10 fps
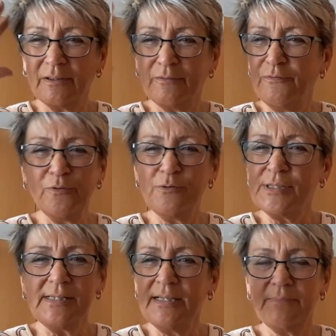
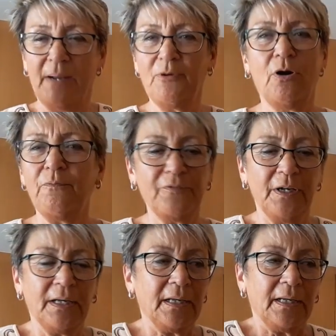Gewusel in meinem Kopf.
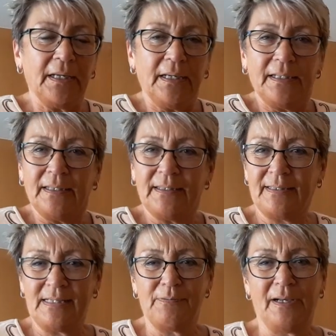
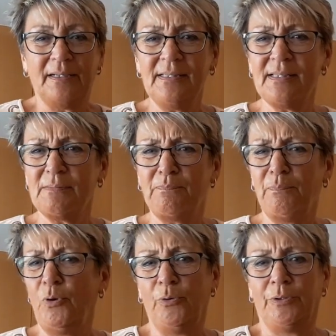Das war ganz
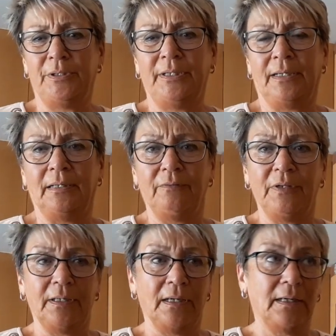blöd
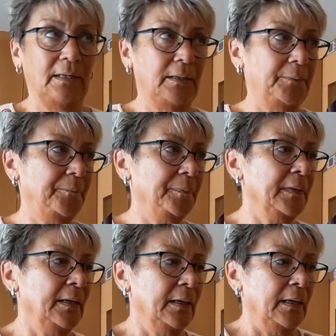irgendwie. Ähm,
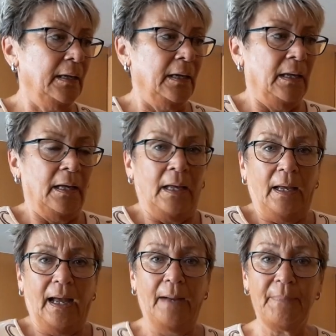
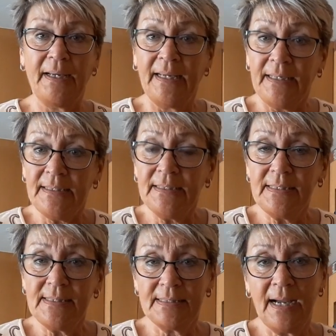am Ende
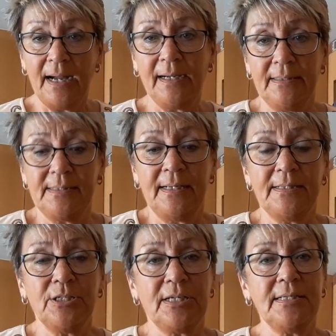des Tages,
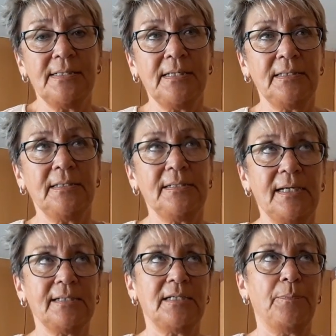als ich gestern
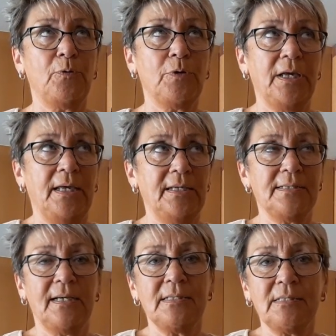gedacht habe, okay,
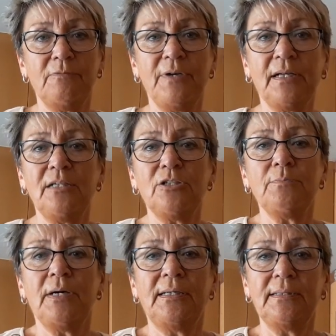jetzt hast du wirklich
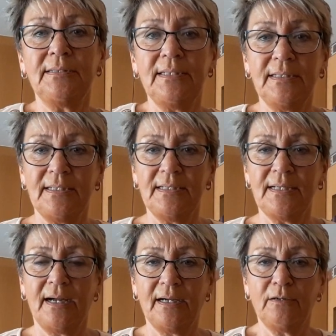mal dir den
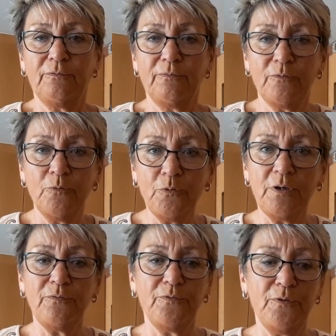Tag
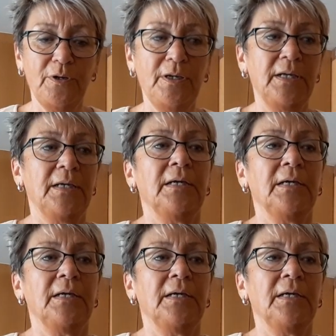nur für